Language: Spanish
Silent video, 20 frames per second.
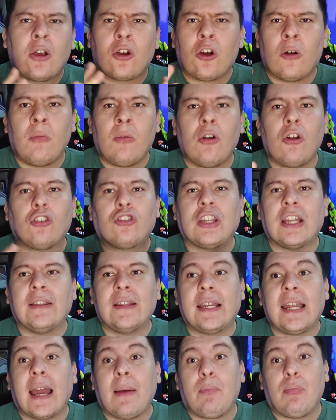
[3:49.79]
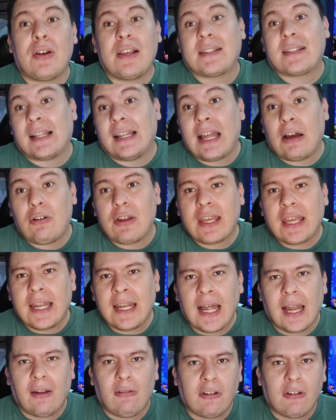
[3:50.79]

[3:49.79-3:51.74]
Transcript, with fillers: como lo tendría pues la original,